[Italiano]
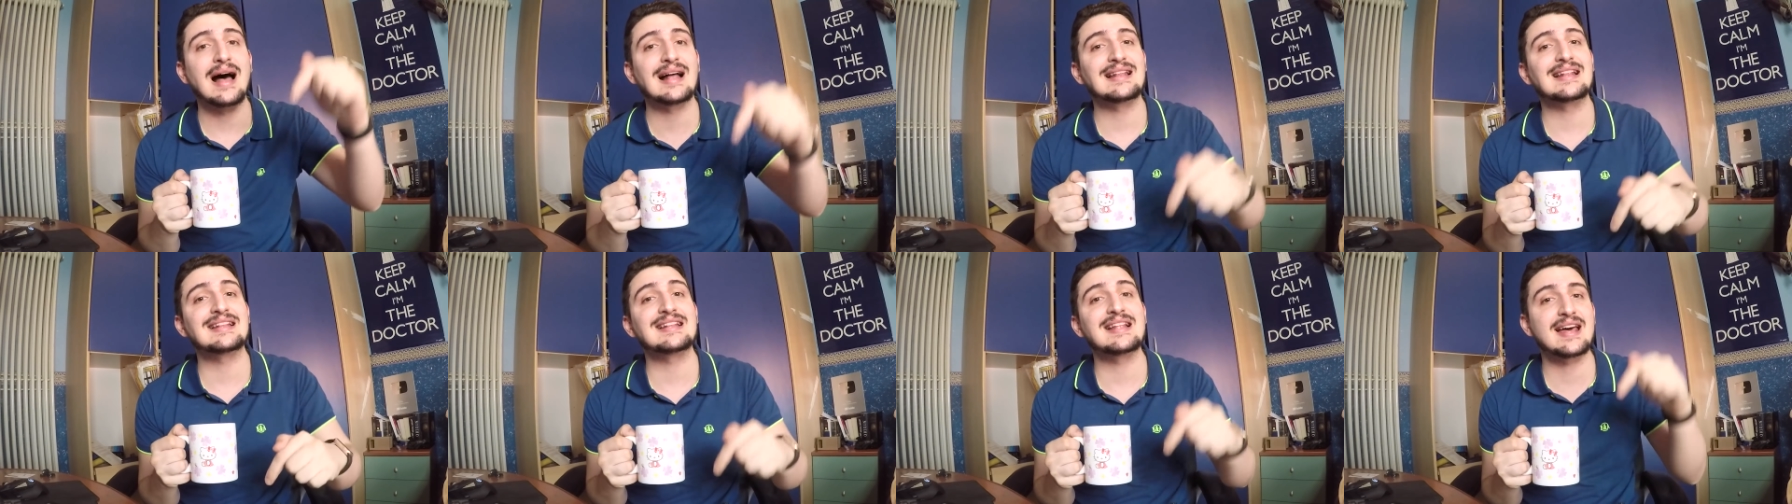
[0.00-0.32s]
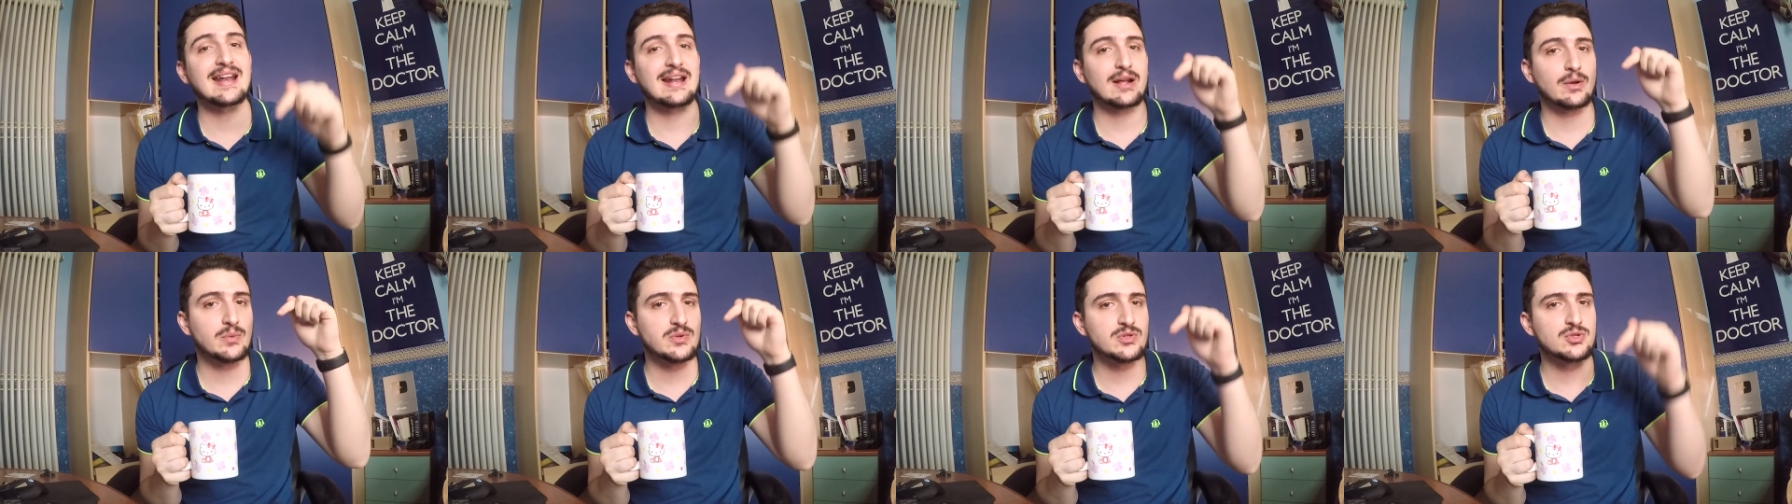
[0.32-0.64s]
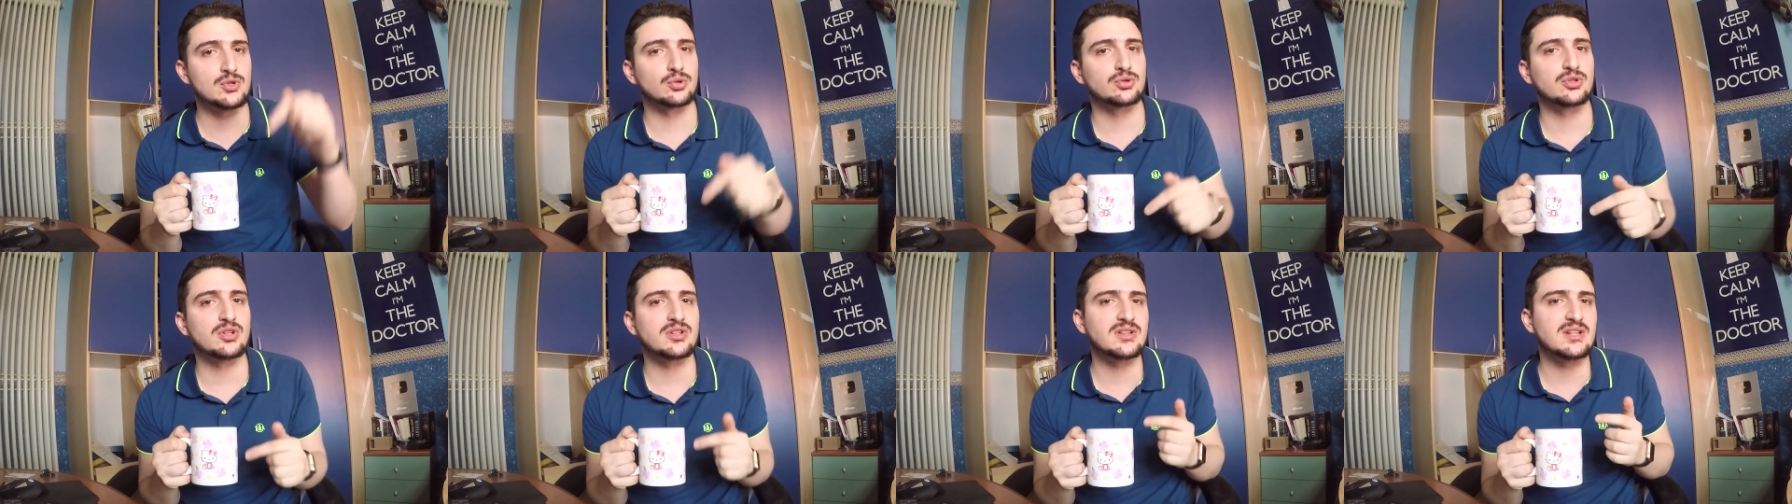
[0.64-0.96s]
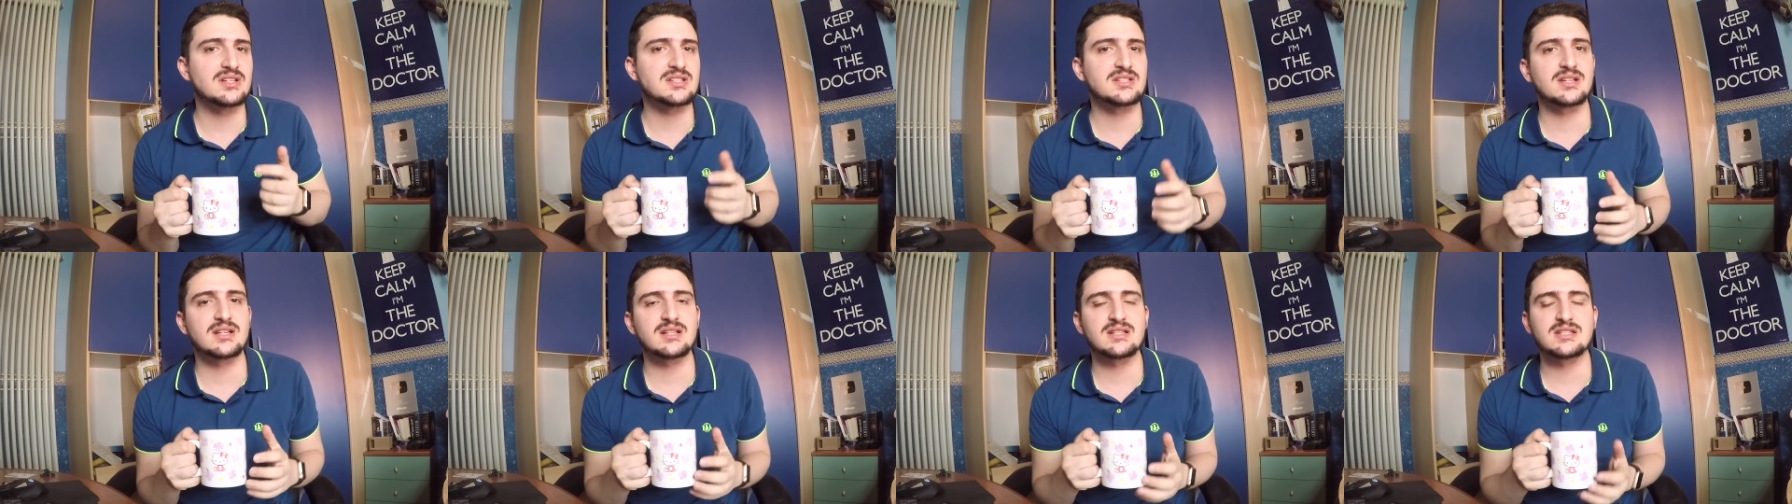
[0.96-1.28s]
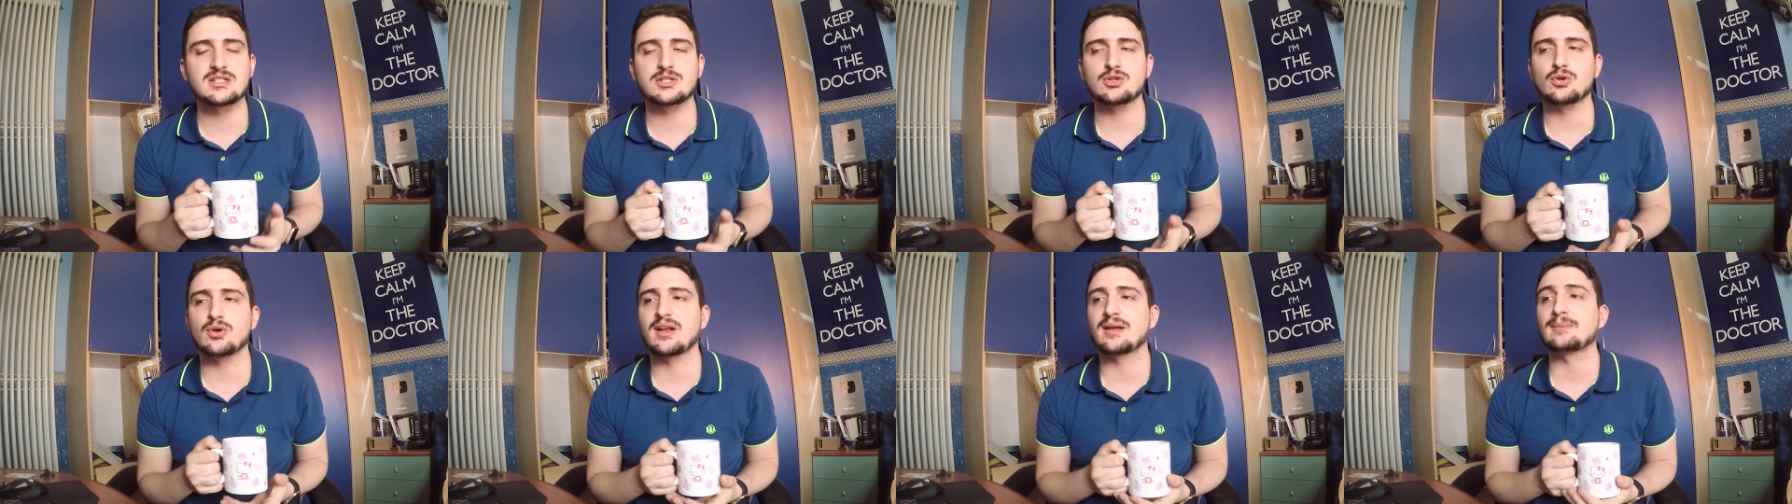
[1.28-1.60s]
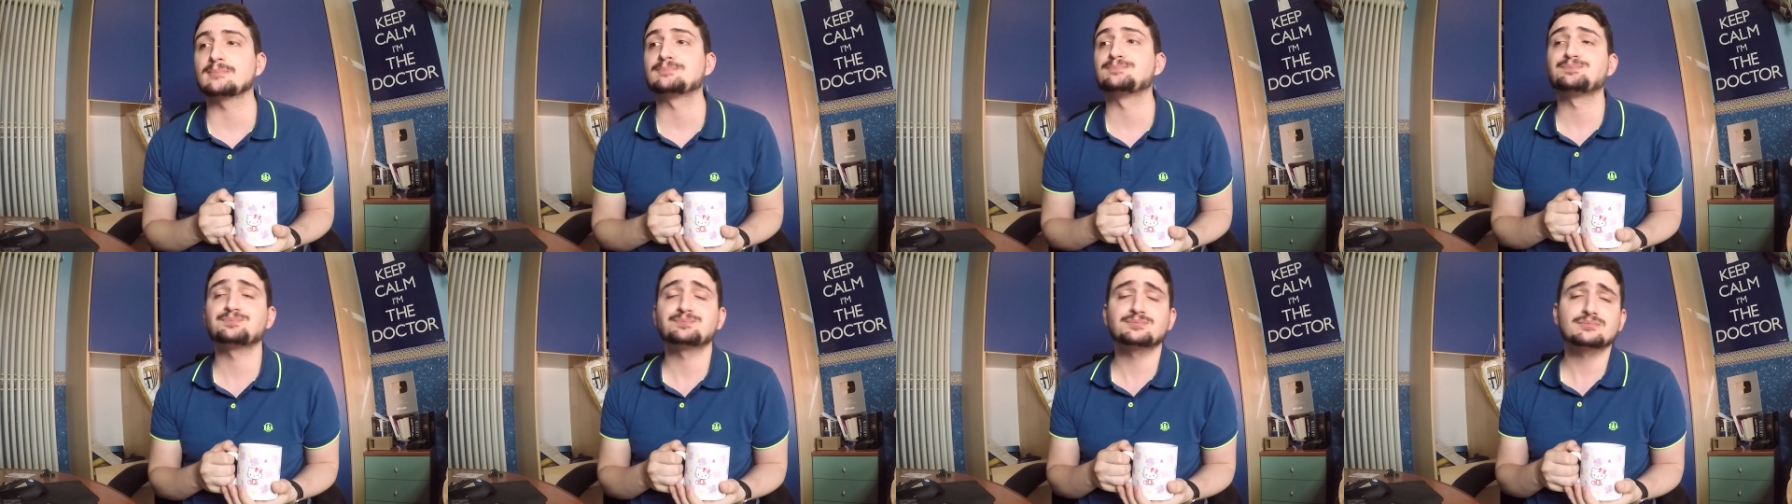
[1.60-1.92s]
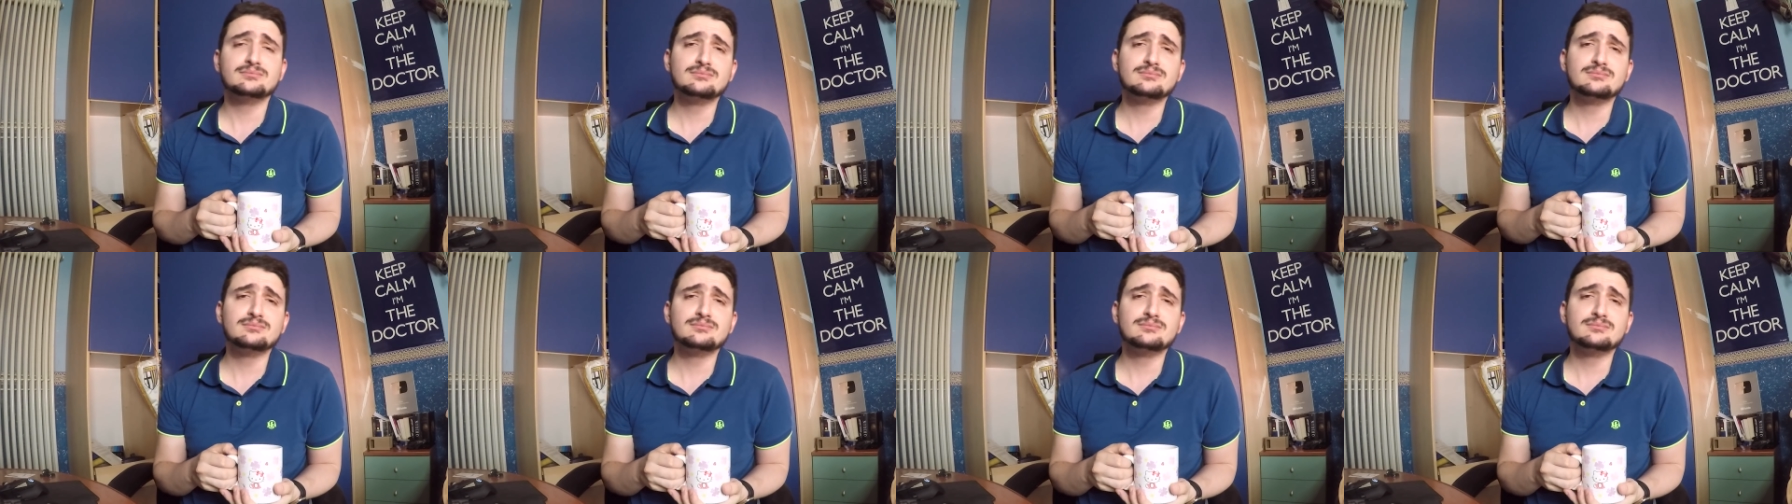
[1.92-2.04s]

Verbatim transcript: ad andare qui sotto in descrizione